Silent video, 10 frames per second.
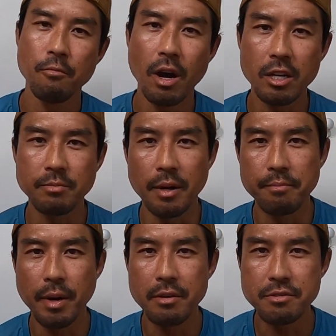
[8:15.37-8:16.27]

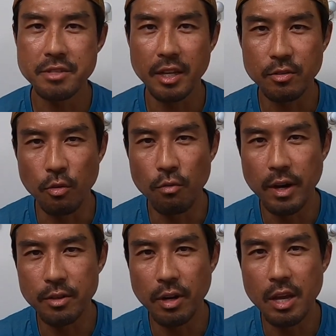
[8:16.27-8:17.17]

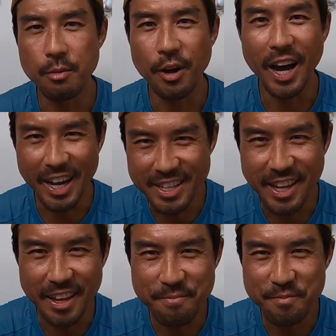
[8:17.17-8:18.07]
ワークマンバウンステックオーバードライブを履い
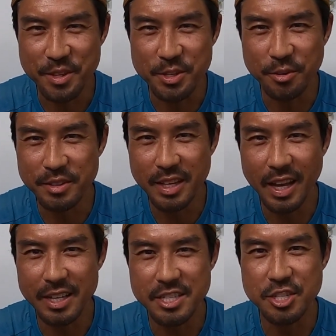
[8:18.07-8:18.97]
て、いろん
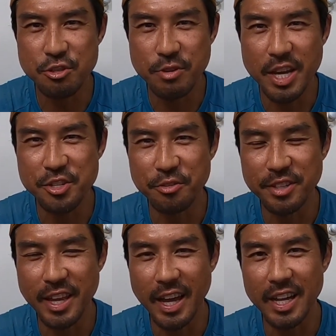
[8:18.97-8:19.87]
な
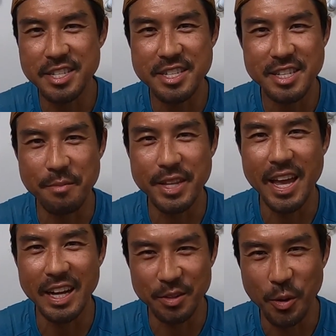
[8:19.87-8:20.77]
シチュエーションで走ってみた
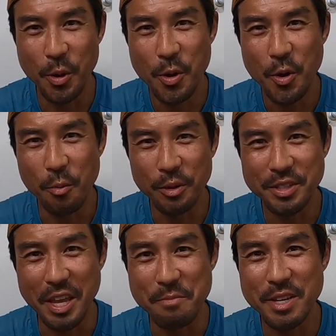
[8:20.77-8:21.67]
いなと思っ
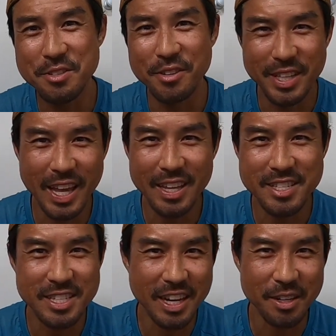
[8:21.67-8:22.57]
ていますので、
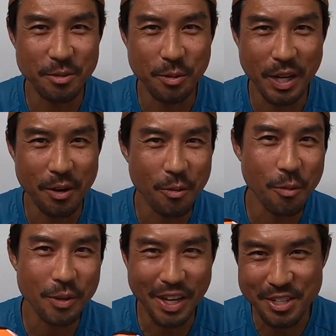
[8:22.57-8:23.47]
次回の動画を
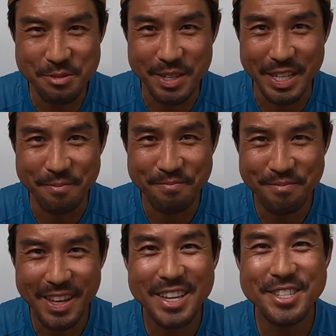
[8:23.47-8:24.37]
お楽しみに。
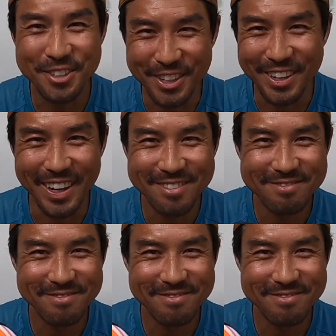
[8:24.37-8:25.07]
それでは。